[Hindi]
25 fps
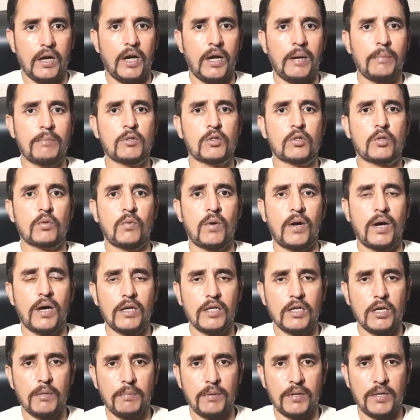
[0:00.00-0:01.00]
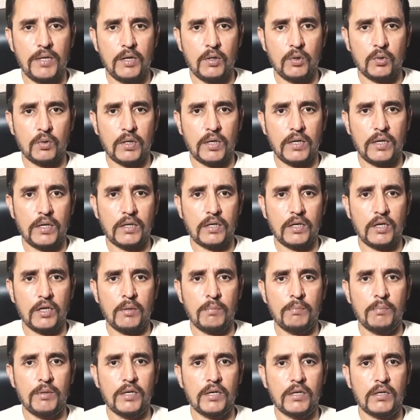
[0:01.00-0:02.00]
अब सवाल ये पैदा होता है कि
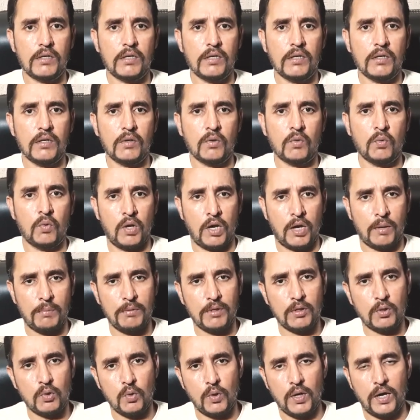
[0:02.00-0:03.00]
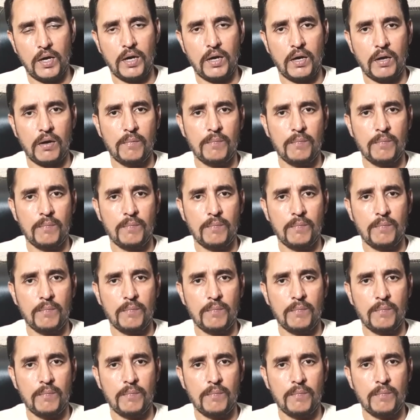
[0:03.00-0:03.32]
अमरीकी ग़ुलामी तो है